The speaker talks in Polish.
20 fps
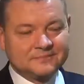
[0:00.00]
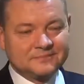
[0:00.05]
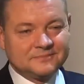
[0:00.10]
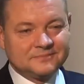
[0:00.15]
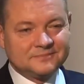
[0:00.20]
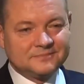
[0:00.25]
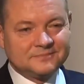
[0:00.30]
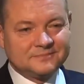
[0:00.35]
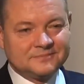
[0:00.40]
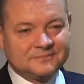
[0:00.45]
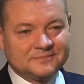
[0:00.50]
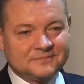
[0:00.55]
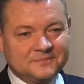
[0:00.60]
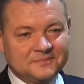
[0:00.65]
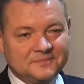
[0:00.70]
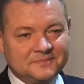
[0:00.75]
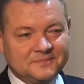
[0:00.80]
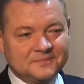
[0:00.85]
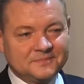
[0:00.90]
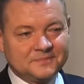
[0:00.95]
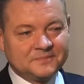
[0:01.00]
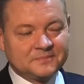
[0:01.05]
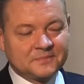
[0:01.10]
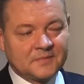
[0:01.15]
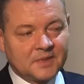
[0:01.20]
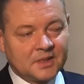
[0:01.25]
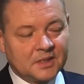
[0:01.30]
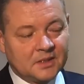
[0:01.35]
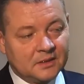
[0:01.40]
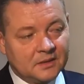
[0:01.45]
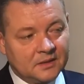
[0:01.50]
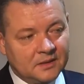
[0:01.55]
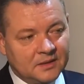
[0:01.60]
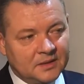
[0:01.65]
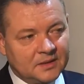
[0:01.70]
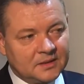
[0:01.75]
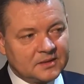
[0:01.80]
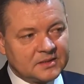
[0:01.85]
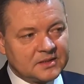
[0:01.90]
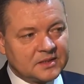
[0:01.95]
że zaskoczenia nie było.
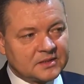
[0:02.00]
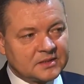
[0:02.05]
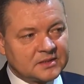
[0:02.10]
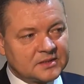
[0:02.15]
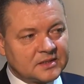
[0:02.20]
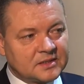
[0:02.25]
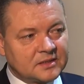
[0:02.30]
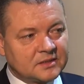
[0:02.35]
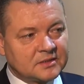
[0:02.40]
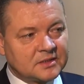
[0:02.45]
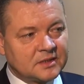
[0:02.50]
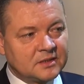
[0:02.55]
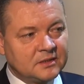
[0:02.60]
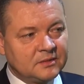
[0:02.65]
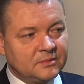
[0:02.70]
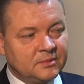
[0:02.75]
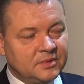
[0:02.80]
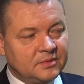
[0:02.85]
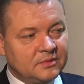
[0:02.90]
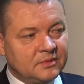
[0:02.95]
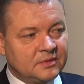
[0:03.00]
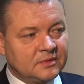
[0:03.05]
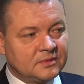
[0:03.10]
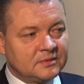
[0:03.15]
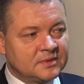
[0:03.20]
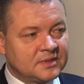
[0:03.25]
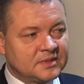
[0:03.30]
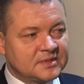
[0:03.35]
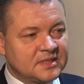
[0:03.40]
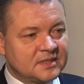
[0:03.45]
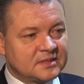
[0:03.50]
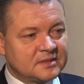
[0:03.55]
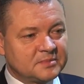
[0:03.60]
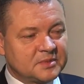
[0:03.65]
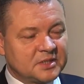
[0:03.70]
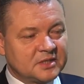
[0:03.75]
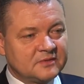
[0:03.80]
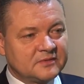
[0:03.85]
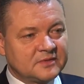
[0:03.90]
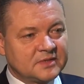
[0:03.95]
To znaczy zaskoczenie było, to znaczy
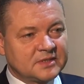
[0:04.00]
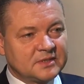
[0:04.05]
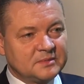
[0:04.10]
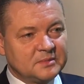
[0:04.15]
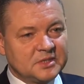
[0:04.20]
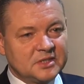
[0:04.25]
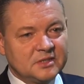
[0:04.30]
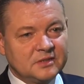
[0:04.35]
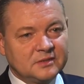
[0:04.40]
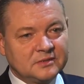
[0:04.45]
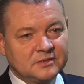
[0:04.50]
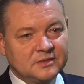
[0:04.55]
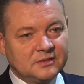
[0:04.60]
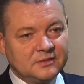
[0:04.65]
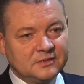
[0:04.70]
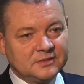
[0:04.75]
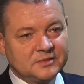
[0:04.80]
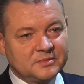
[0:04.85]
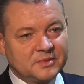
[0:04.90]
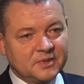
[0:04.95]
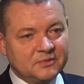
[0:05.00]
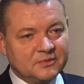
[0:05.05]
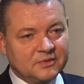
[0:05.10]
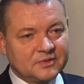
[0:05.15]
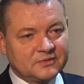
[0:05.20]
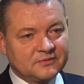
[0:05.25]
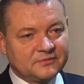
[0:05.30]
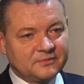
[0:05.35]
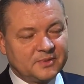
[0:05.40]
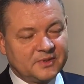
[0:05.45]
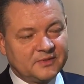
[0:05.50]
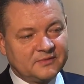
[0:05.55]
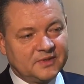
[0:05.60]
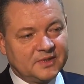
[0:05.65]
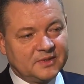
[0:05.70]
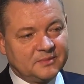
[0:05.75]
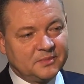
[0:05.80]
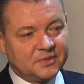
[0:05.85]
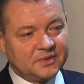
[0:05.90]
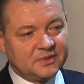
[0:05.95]
przede wszystkim jeśli chodzi o liczbę głosów, prawda,
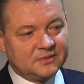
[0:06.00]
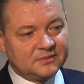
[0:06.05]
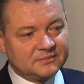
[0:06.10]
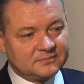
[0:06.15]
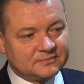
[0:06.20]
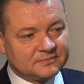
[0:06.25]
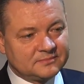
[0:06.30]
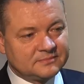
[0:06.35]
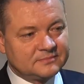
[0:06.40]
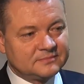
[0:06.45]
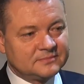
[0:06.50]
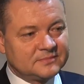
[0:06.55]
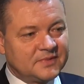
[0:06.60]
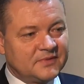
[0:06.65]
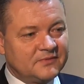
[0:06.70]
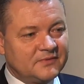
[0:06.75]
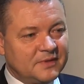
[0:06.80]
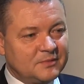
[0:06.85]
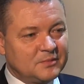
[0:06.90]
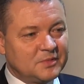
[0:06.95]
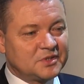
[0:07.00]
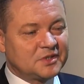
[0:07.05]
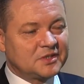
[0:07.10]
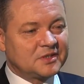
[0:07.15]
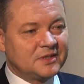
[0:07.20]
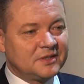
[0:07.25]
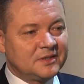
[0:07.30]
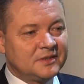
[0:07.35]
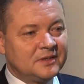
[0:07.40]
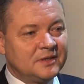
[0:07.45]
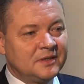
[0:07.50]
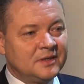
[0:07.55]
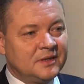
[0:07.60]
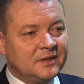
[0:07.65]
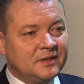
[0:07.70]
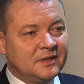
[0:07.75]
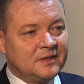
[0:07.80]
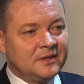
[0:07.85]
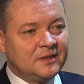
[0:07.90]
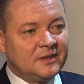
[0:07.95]
bo my wiemy, że
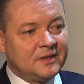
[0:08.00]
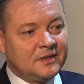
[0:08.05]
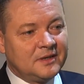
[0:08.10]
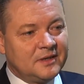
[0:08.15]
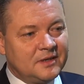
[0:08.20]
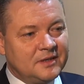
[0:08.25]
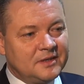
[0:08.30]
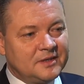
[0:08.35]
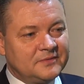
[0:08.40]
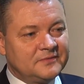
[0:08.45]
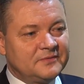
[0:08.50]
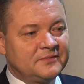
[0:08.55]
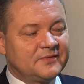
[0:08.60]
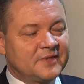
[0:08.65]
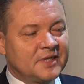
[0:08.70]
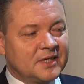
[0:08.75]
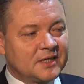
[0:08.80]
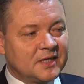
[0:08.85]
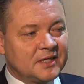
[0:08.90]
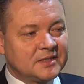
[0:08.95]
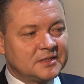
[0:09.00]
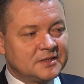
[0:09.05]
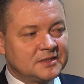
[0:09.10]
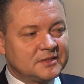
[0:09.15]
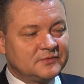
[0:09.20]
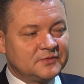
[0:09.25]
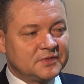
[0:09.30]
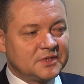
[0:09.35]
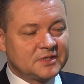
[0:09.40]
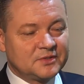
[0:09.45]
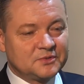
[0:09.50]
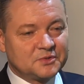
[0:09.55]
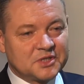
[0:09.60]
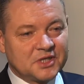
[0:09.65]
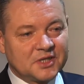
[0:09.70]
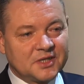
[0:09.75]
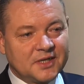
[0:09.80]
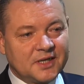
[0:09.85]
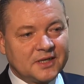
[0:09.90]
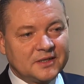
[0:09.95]
y, w tej Radzie jest 23
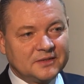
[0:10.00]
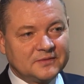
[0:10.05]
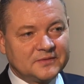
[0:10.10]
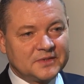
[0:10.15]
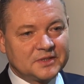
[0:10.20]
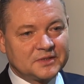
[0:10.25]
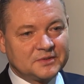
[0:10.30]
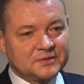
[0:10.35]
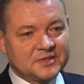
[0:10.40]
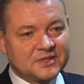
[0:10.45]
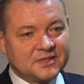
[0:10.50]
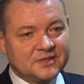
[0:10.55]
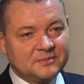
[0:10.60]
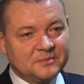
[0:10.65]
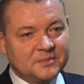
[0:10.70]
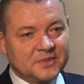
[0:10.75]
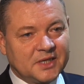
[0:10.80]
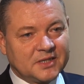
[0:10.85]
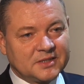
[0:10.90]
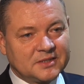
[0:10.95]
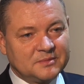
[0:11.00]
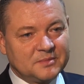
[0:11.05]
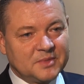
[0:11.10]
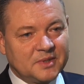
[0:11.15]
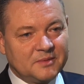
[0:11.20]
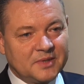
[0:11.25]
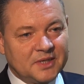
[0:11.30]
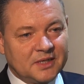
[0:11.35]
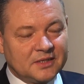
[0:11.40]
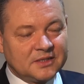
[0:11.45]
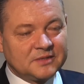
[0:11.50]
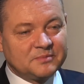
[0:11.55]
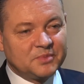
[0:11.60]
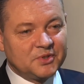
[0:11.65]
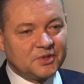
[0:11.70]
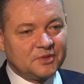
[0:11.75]
radnych, w związku z tym każdy miał jakieś